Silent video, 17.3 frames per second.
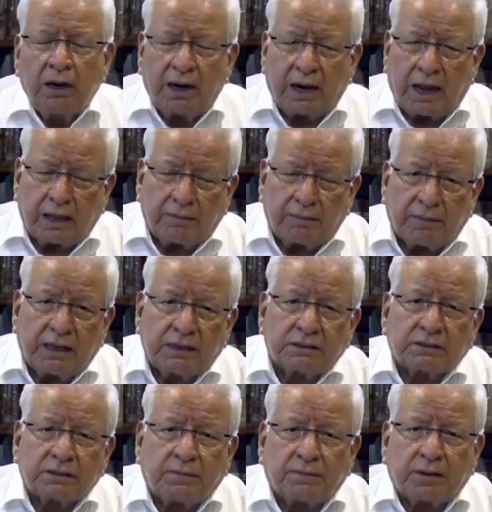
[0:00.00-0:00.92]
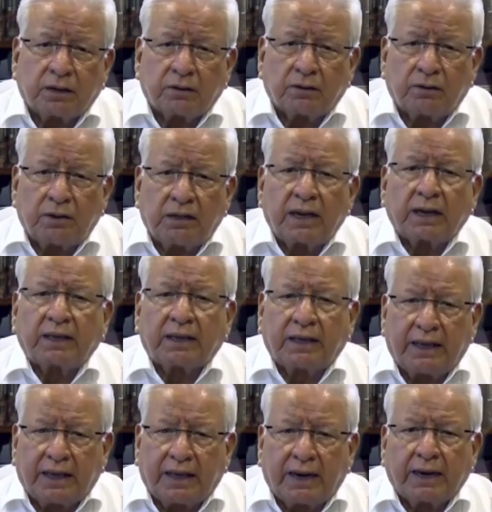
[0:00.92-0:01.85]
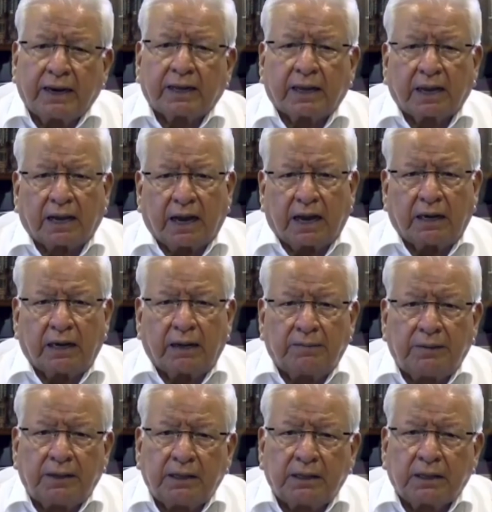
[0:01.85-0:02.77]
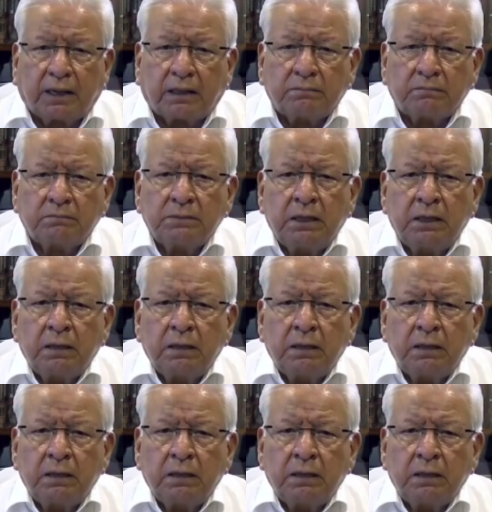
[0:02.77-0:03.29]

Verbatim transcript: la inmensa mayoría quiere que gane Biden,